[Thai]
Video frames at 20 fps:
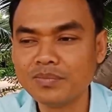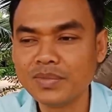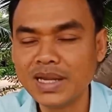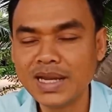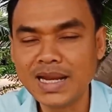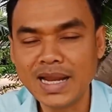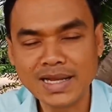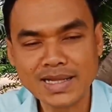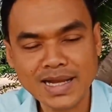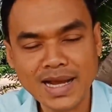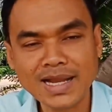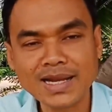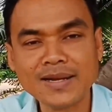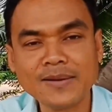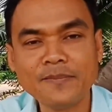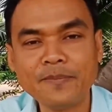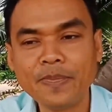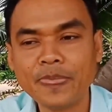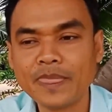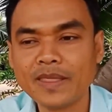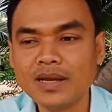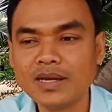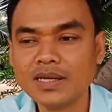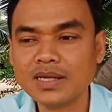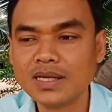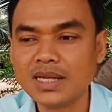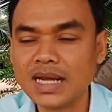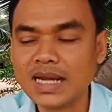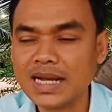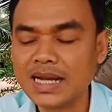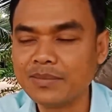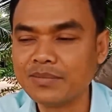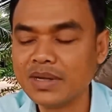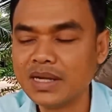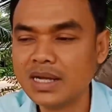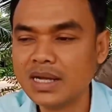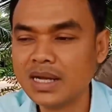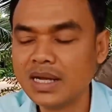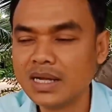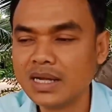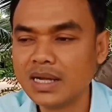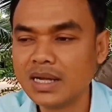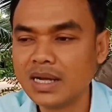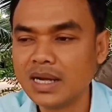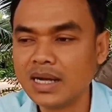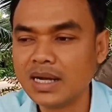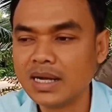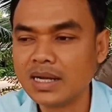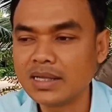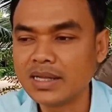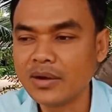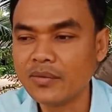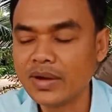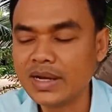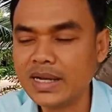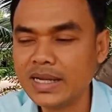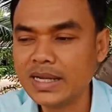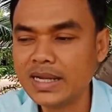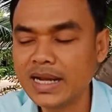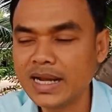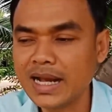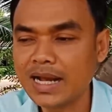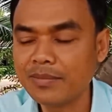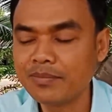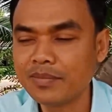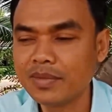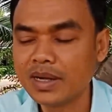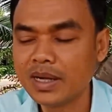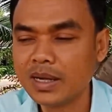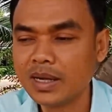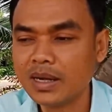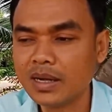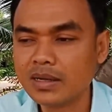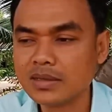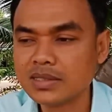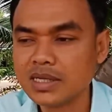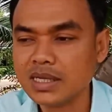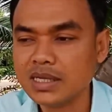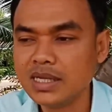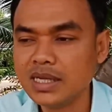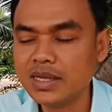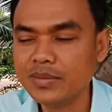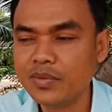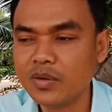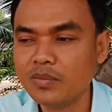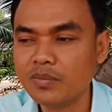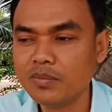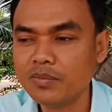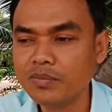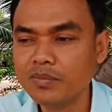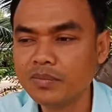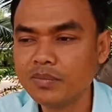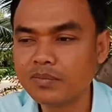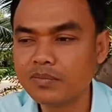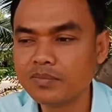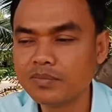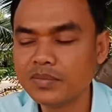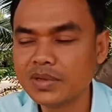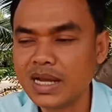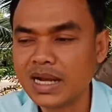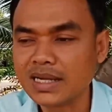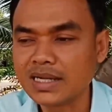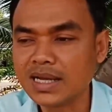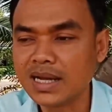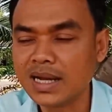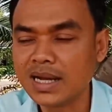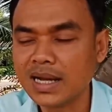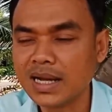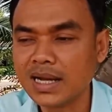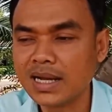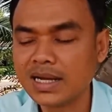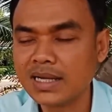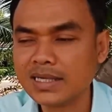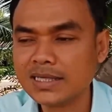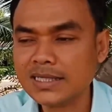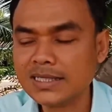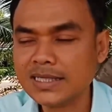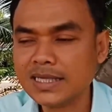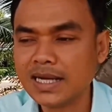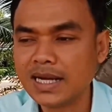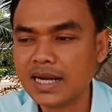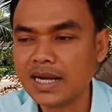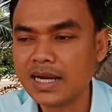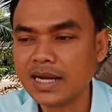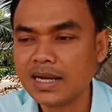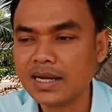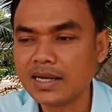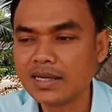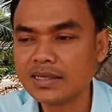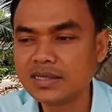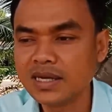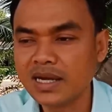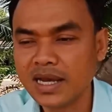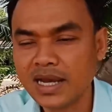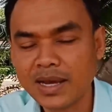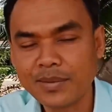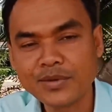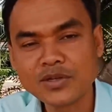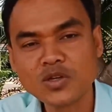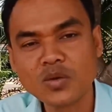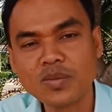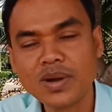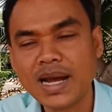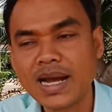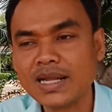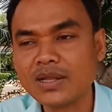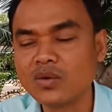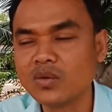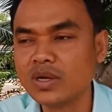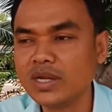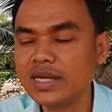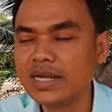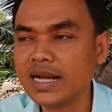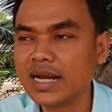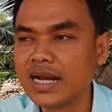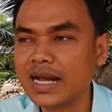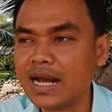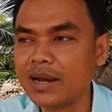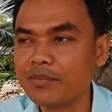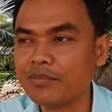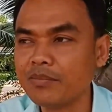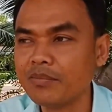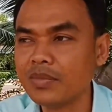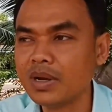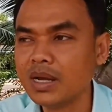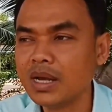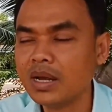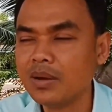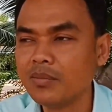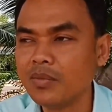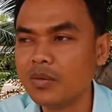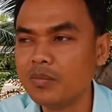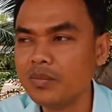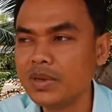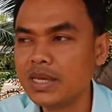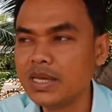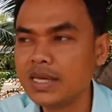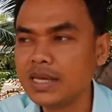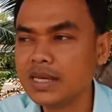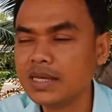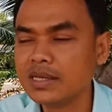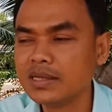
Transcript: หลายๆท่านนะครับแต่วันนี้นะครับสิ่งที่ผมอยากจะแชร์ประสบการณ์ตรงนี้นะครับ ผมมี